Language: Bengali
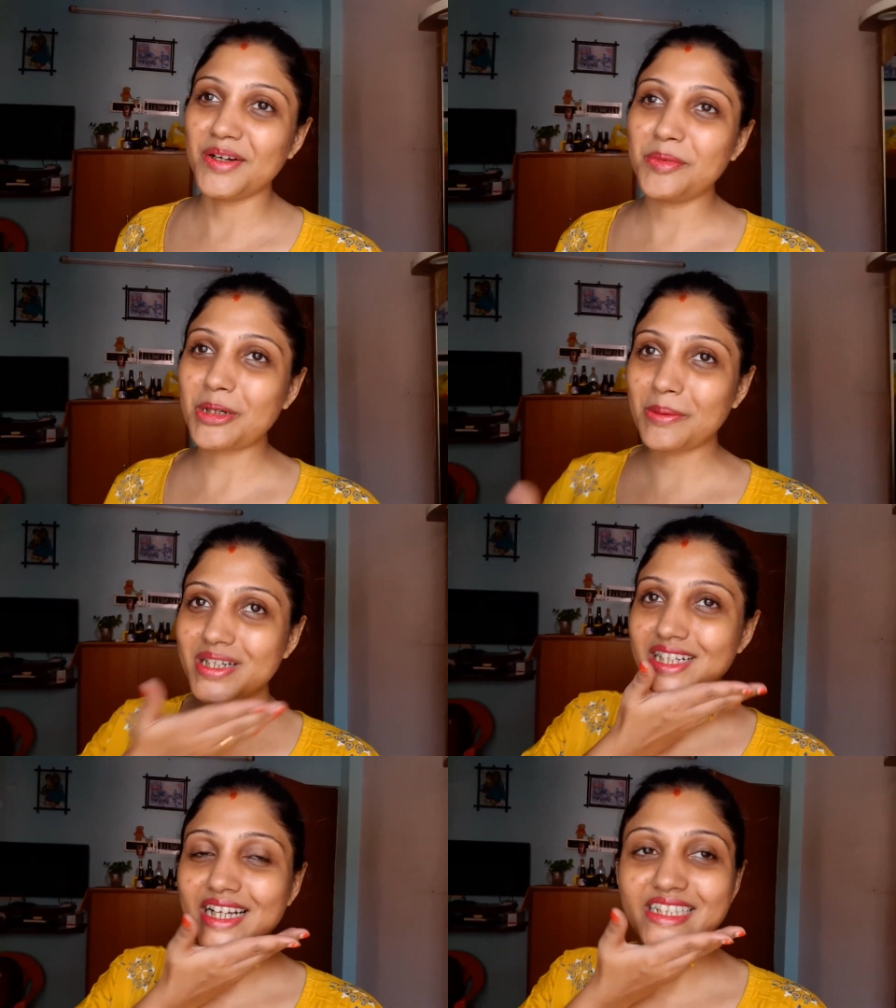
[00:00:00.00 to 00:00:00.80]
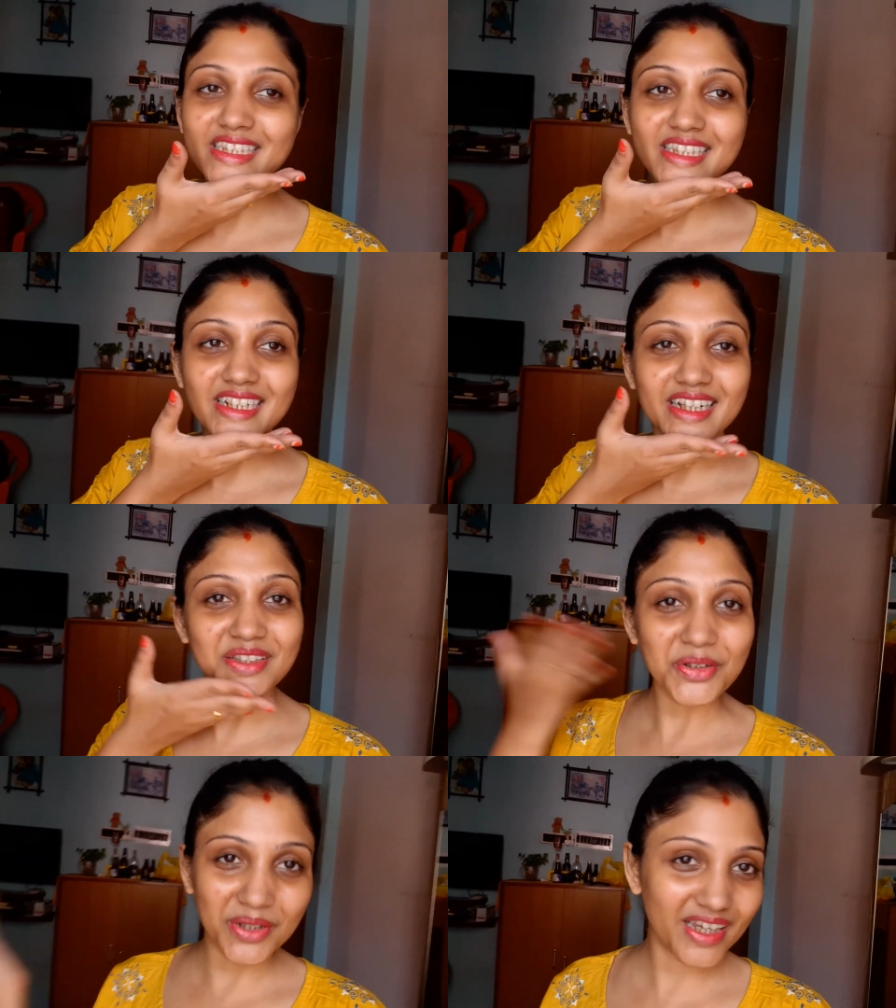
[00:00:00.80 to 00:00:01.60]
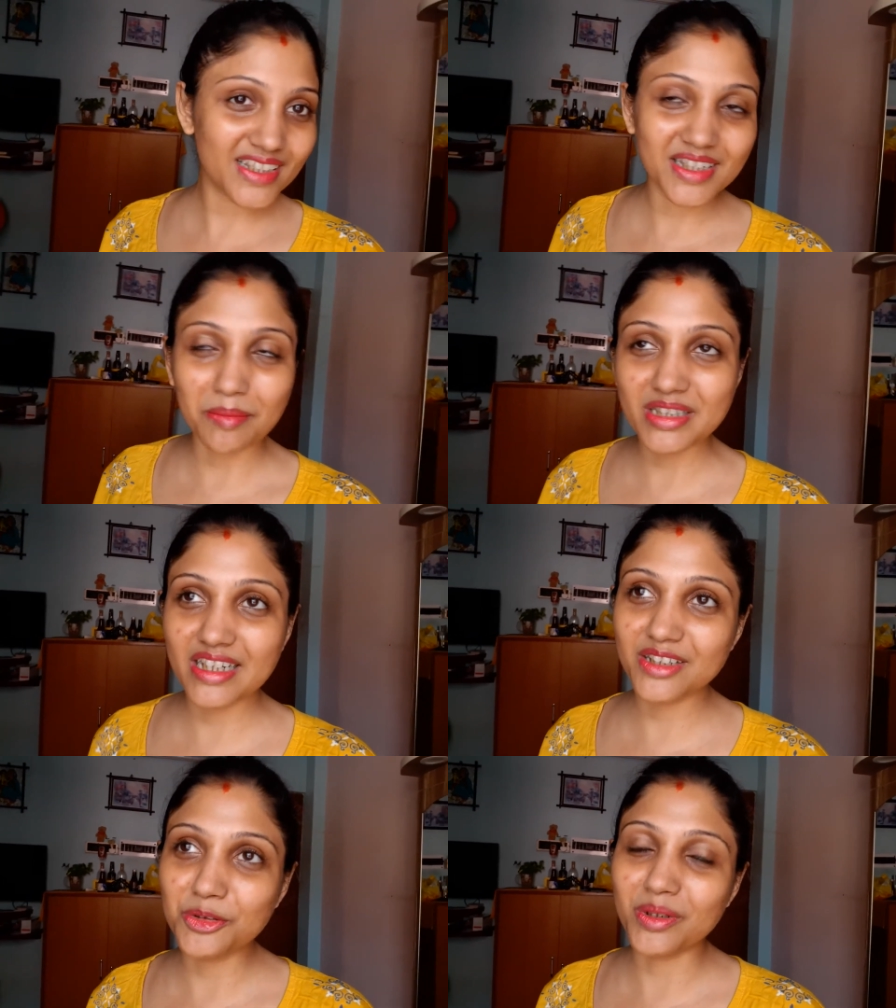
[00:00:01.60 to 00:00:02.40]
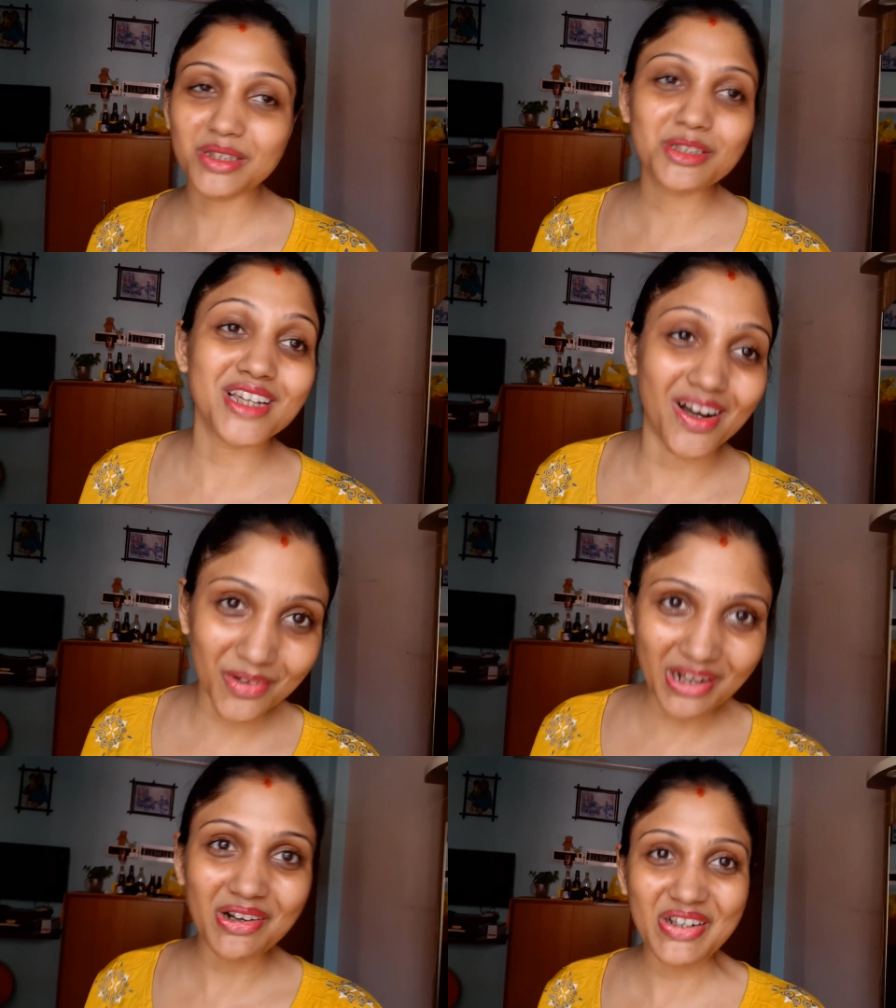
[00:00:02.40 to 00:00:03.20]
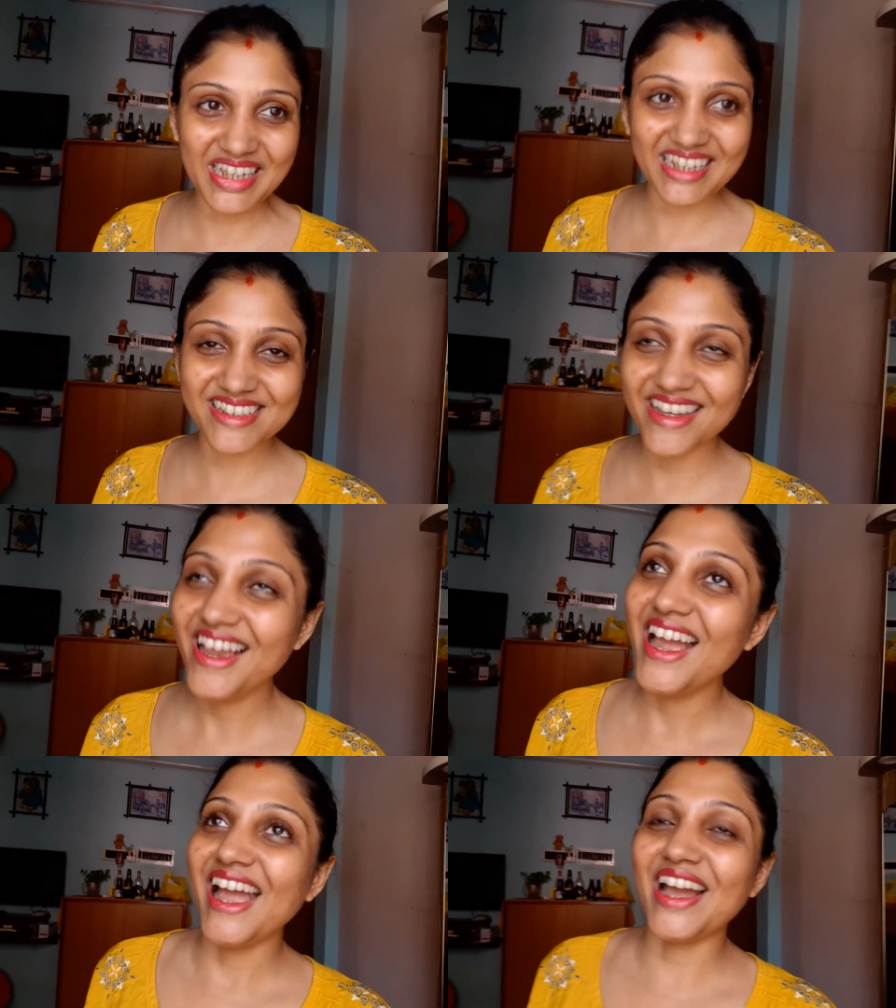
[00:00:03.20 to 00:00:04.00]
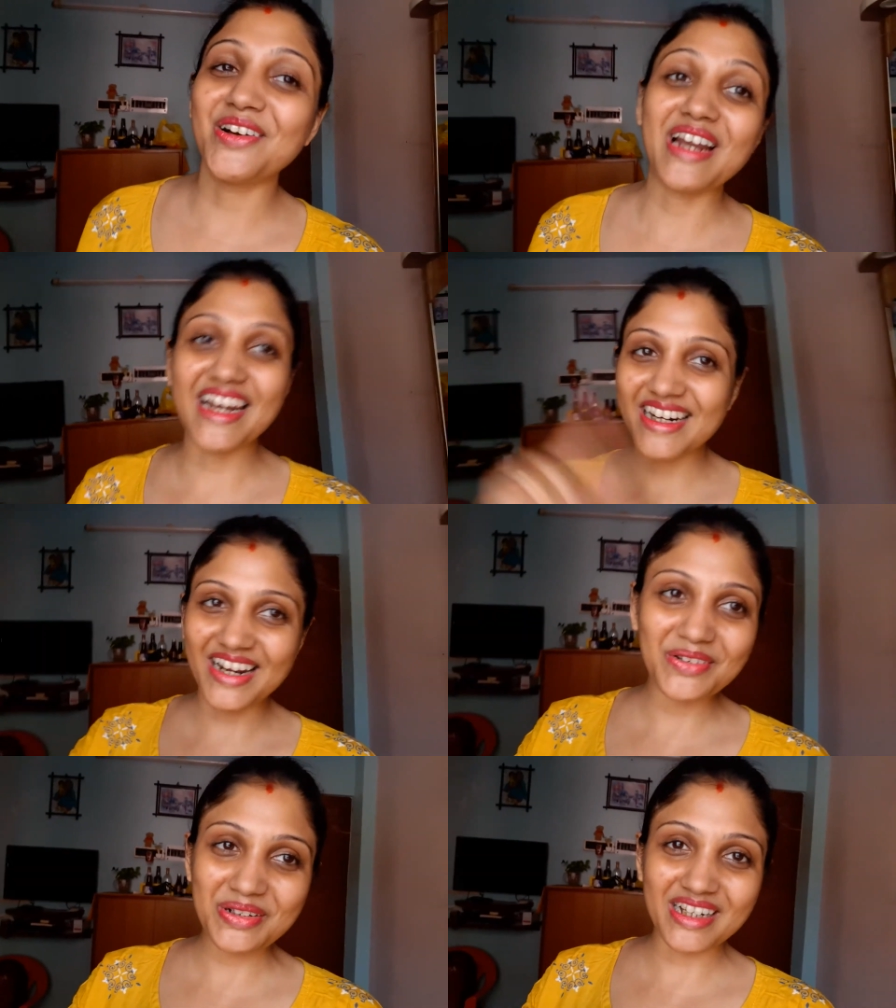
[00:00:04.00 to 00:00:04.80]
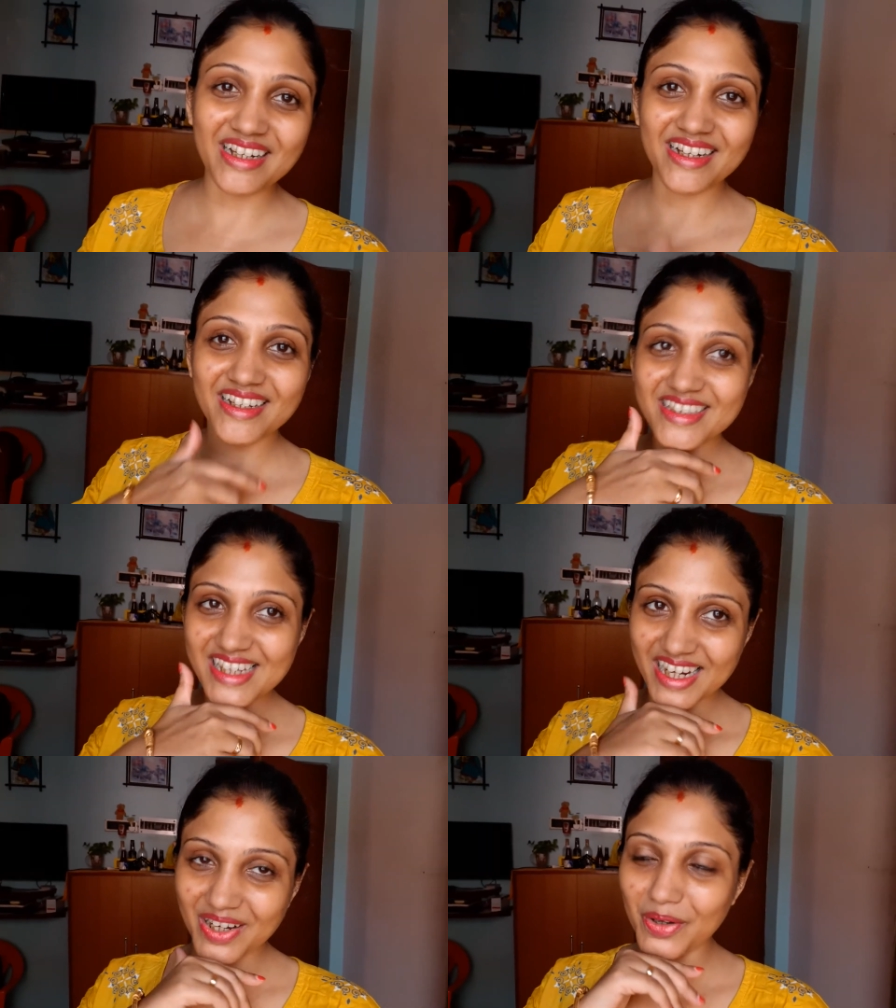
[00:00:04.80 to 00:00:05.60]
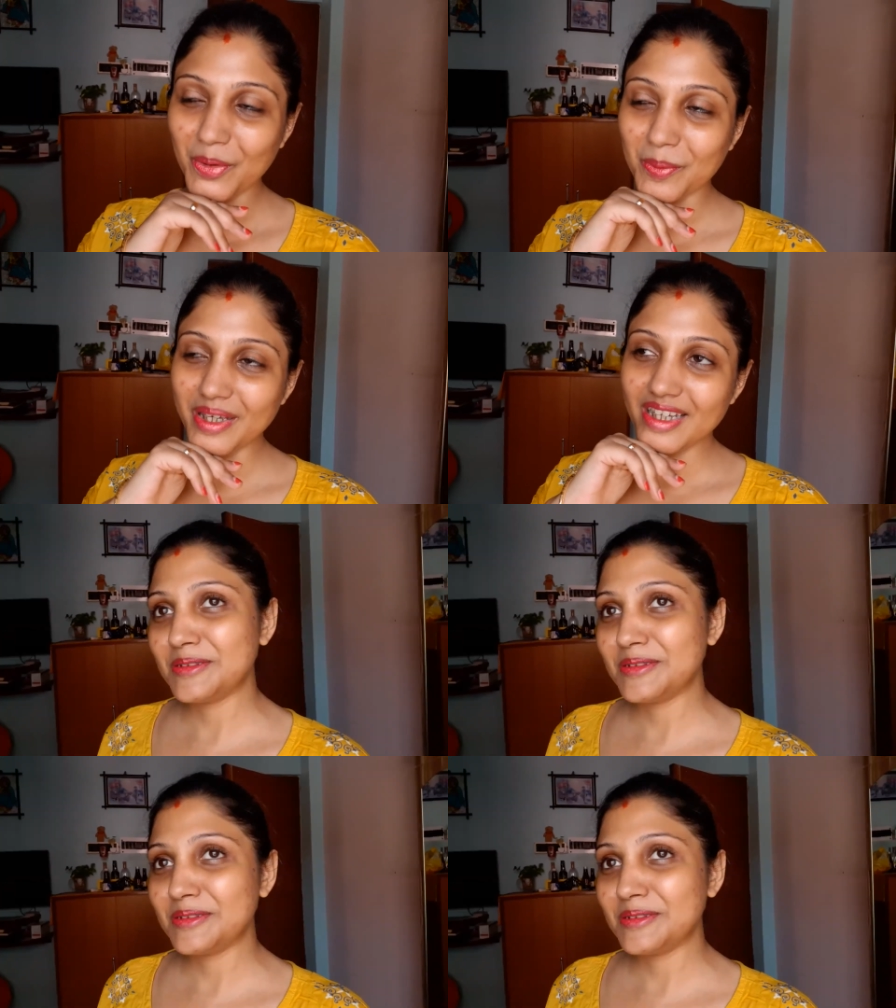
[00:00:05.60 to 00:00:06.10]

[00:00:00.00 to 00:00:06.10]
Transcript: মোটামুটি সাড়ে সাতটা নাগাদ হয়ে গেছে আমাদের দুবার তো চাও খাওয়া হয়ে গেছে এখন আরেক রাউন্ড চা খাওয়া হবে